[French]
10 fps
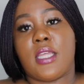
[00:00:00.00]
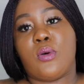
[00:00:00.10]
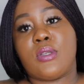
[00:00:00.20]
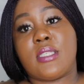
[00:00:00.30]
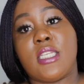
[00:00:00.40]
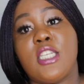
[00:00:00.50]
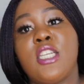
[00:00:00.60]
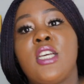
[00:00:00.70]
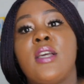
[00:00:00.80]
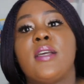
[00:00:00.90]
et
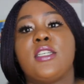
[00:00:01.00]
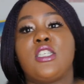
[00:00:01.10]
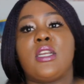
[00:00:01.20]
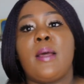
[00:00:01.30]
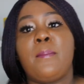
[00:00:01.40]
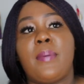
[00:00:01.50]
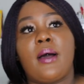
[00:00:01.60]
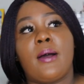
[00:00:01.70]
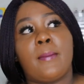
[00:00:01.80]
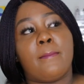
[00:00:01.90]
aussi je n'aime
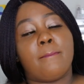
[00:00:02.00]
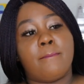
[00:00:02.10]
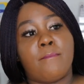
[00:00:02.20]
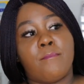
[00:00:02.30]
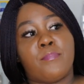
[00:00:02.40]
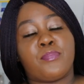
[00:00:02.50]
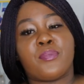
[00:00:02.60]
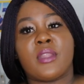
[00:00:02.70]
pas hmm,